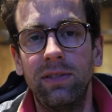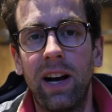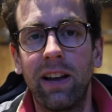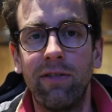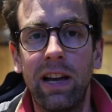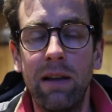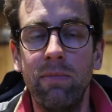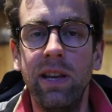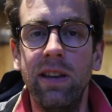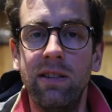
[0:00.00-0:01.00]
arriver à
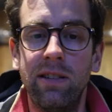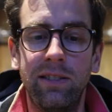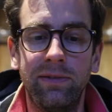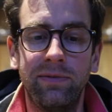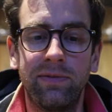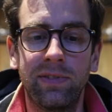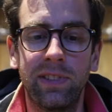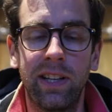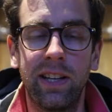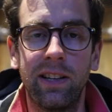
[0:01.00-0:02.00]
l'abbaye
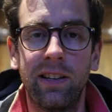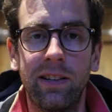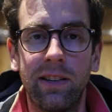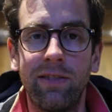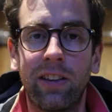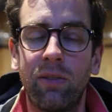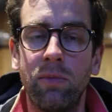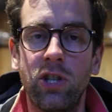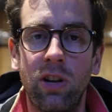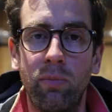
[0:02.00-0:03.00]
et, vers
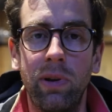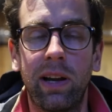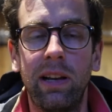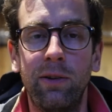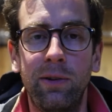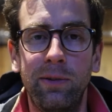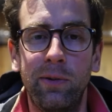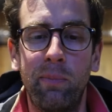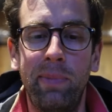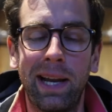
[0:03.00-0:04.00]
Saint-Michel au péril, de,
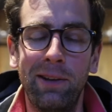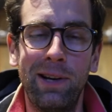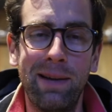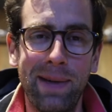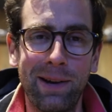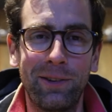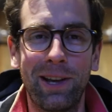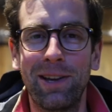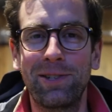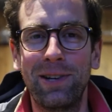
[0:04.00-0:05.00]
au péril de la mer en
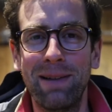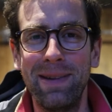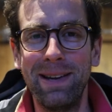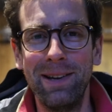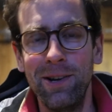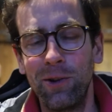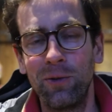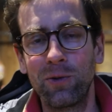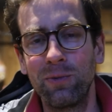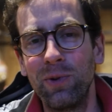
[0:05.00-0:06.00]
traversant la baie,
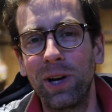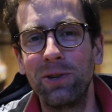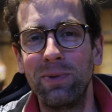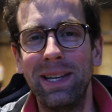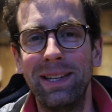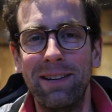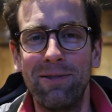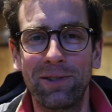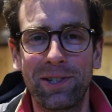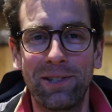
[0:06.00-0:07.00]
dont je me réjouis
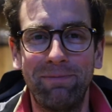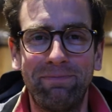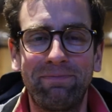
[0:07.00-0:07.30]
d'avance.